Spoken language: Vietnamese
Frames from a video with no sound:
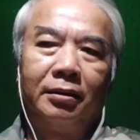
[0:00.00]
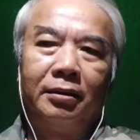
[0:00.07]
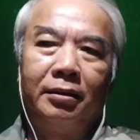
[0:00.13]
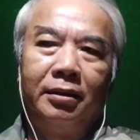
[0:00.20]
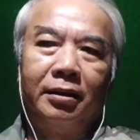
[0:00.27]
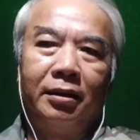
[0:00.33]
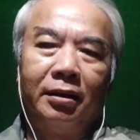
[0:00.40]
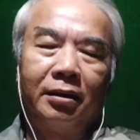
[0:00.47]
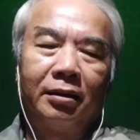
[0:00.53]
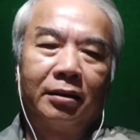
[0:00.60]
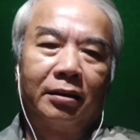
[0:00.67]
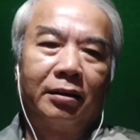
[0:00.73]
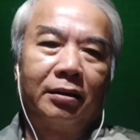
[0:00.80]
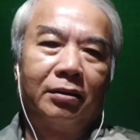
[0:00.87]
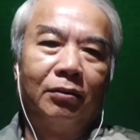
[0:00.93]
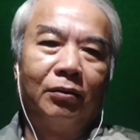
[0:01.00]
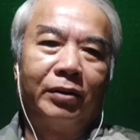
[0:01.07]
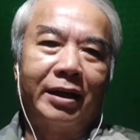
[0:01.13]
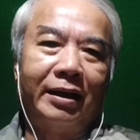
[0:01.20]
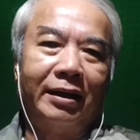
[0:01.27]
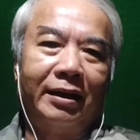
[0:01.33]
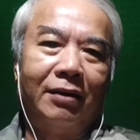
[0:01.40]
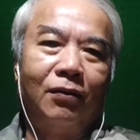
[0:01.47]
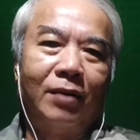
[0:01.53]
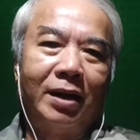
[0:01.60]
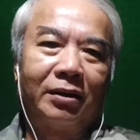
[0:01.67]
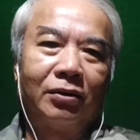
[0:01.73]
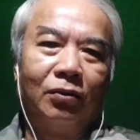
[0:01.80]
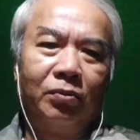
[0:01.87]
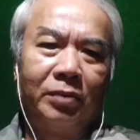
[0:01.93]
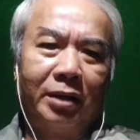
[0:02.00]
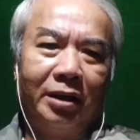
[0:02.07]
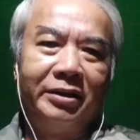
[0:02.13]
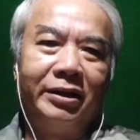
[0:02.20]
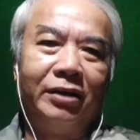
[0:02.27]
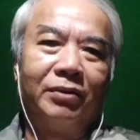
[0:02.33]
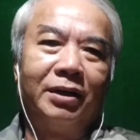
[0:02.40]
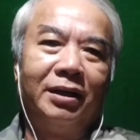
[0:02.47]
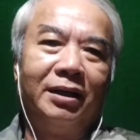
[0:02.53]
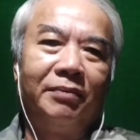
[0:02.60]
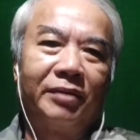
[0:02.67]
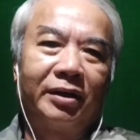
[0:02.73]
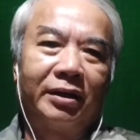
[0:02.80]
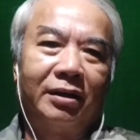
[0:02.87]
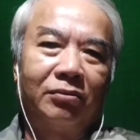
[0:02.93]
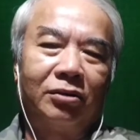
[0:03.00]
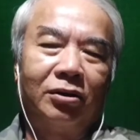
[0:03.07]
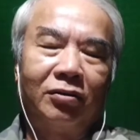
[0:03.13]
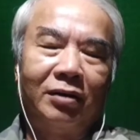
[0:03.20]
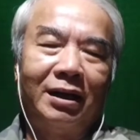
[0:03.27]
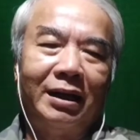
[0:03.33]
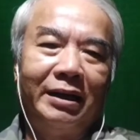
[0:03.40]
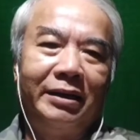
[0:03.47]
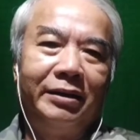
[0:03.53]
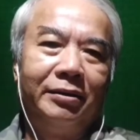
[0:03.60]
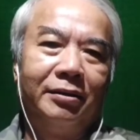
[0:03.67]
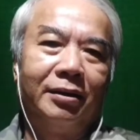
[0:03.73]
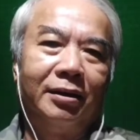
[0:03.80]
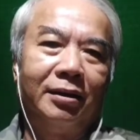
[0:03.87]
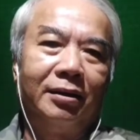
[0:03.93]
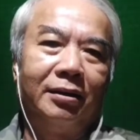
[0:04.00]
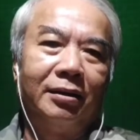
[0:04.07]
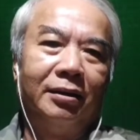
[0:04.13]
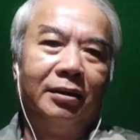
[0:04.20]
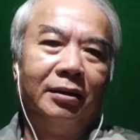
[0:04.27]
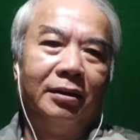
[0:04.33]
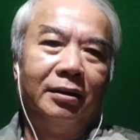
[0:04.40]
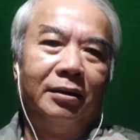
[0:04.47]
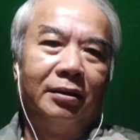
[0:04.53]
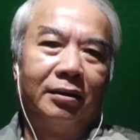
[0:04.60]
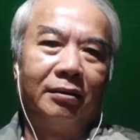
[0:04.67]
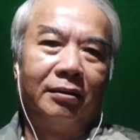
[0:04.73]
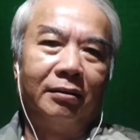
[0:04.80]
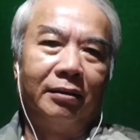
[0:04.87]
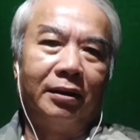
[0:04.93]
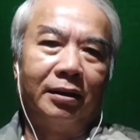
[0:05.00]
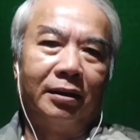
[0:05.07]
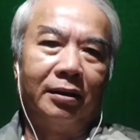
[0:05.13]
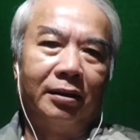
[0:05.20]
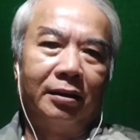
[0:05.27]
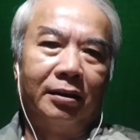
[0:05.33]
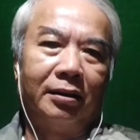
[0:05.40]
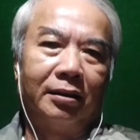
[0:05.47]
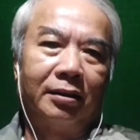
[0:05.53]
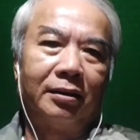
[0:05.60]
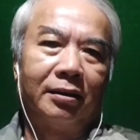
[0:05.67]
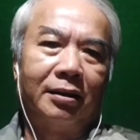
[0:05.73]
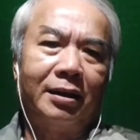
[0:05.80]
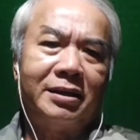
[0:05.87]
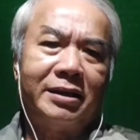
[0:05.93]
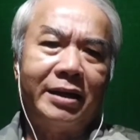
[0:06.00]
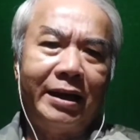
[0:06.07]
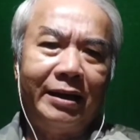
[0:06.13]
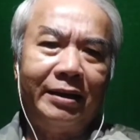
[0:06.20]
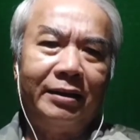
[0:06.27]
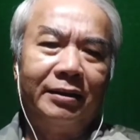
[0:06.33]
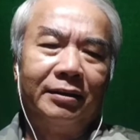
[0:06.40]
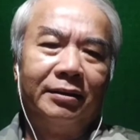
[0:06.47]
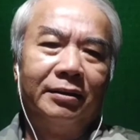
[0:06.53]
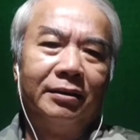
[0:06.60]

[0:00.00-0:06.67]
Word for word: gì tôi xài lâu quá tôi cũng thử nhiều thứ lắm trong đó có lá dứa rồi à, lá sen